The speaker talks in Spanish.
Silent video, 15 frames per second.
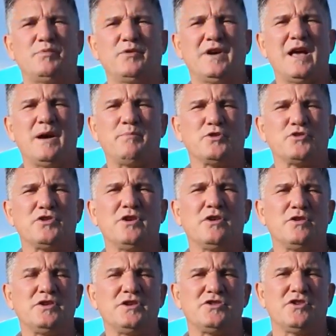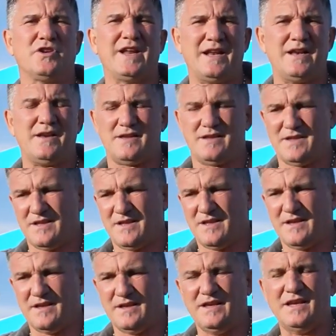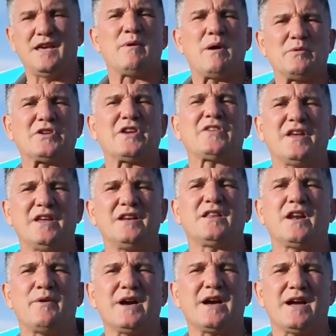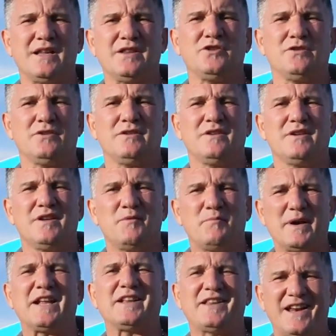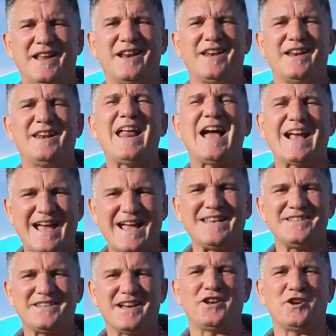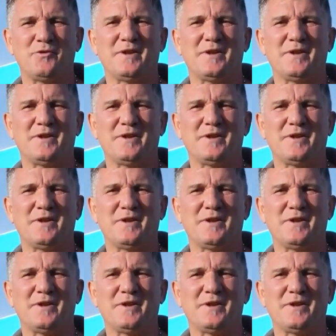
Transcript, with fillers: por el apoyo incondicional y que vamos a seguir trabajando para tener la cancha que nos